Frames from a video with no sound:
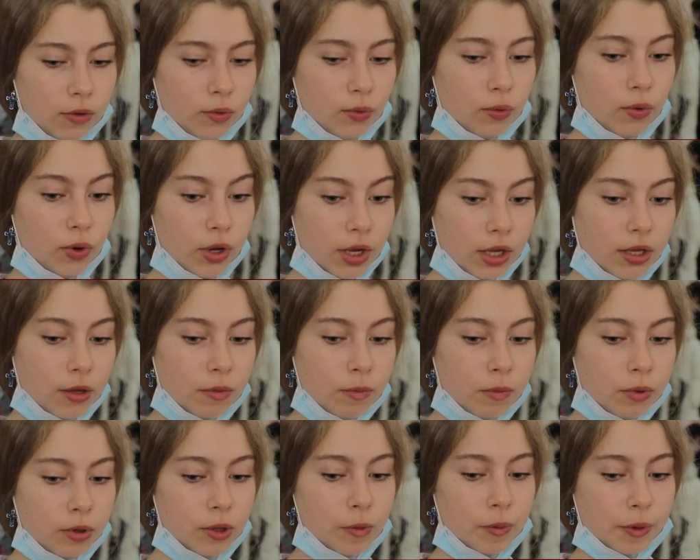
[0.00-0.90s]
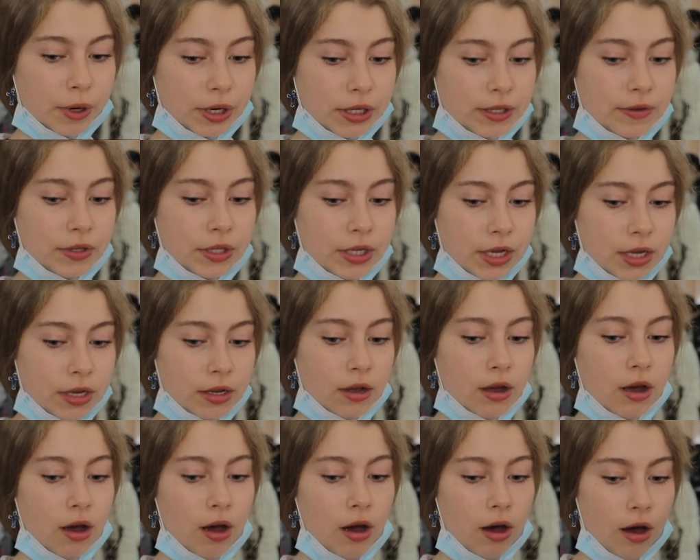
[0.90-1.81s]
Ну, это было
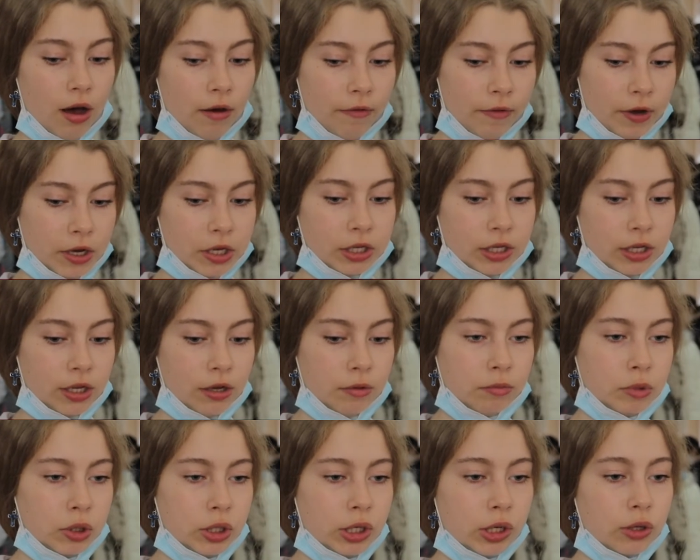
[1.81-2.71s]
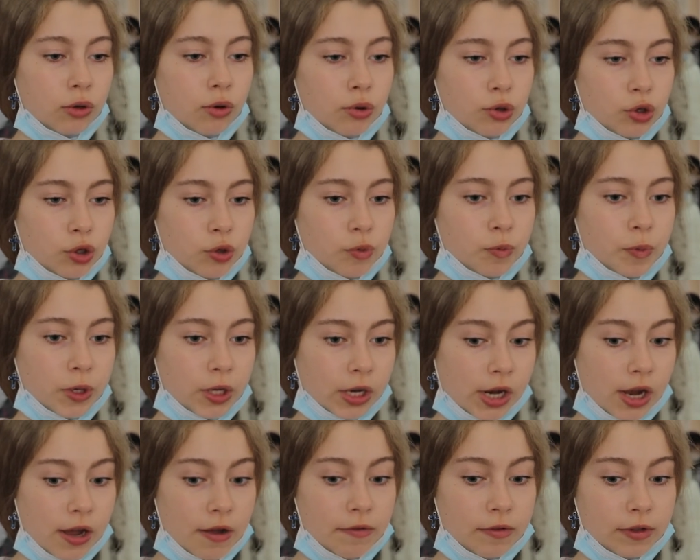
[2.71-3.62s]
произведение о войне. Мне оно очень
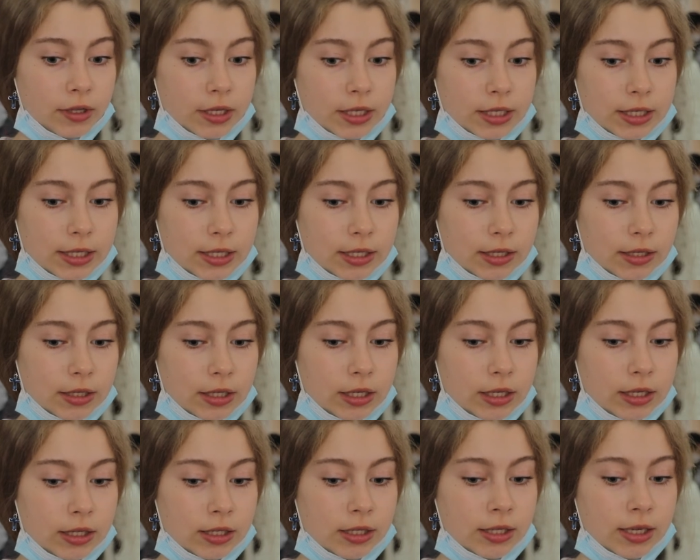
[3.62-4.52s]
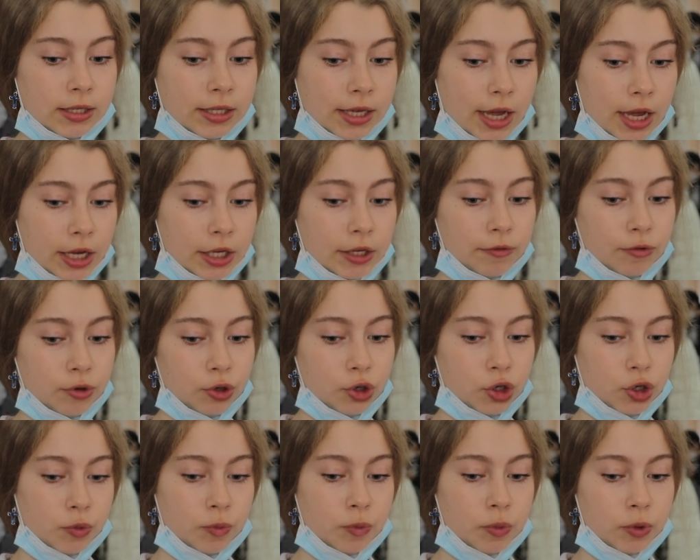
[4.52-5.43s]
понравилось и
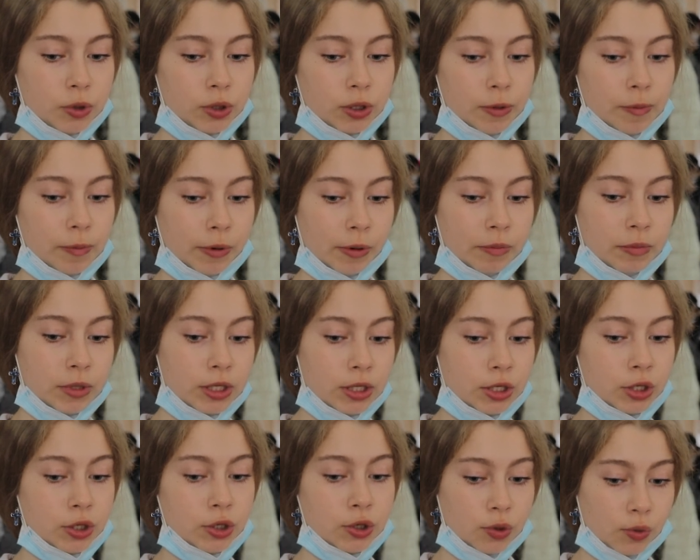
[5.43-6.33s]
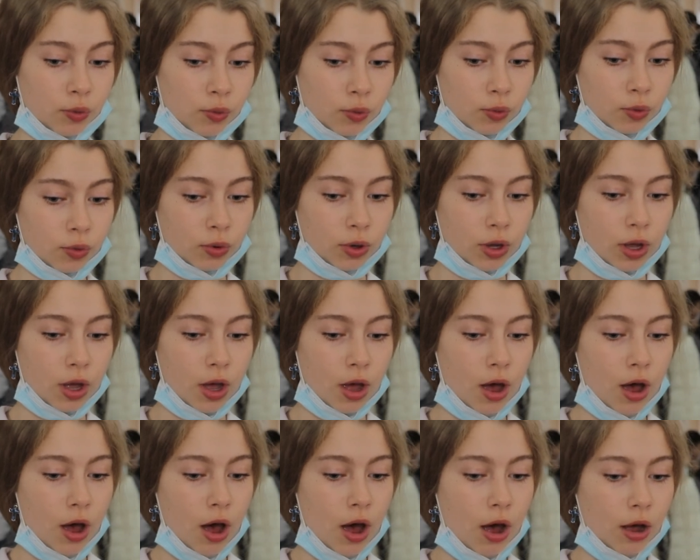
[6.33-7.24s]
затягивающе было про медсестру,
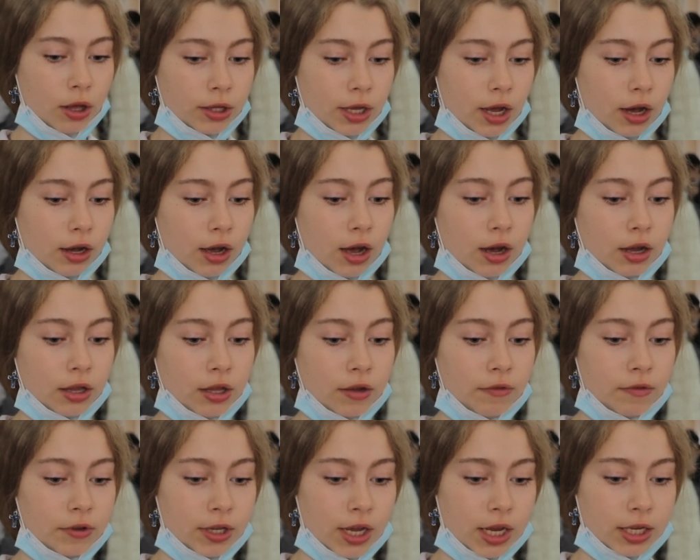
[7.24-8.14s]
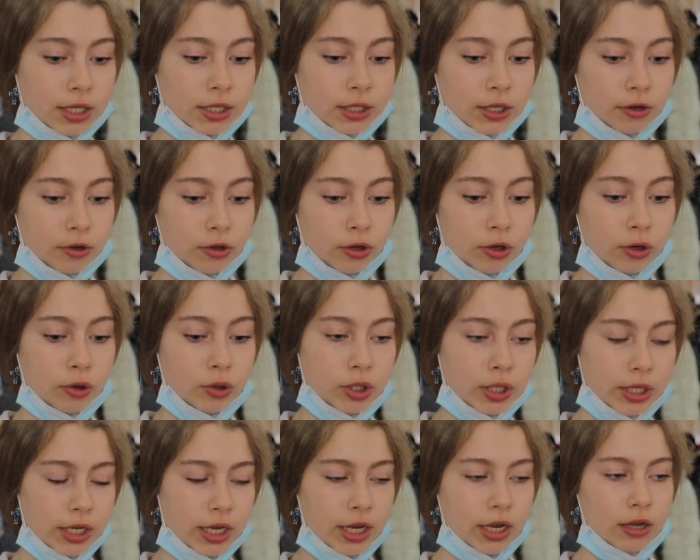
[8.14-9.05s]
так как она вытаскивала
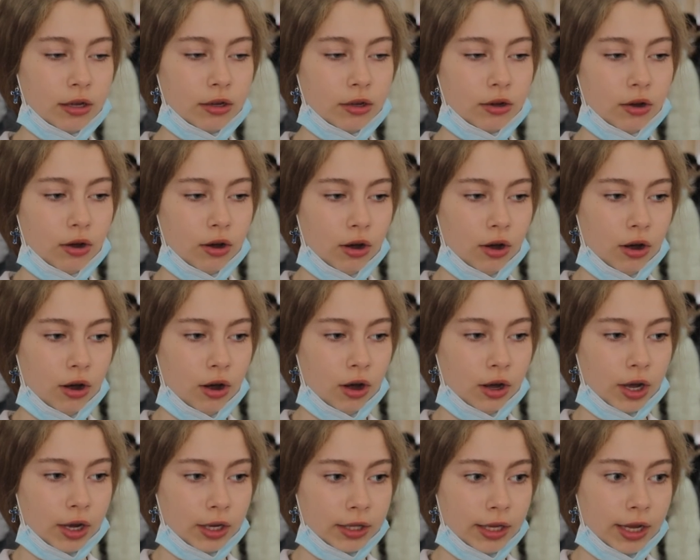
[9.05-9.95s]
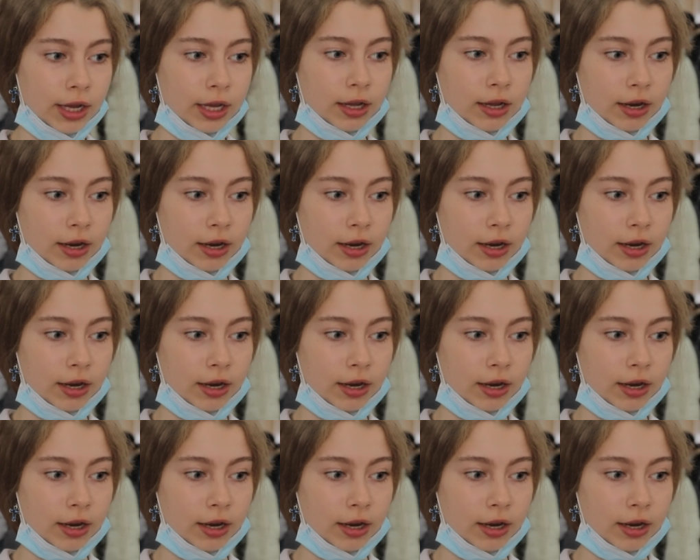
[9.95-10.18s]
людей, а, когда их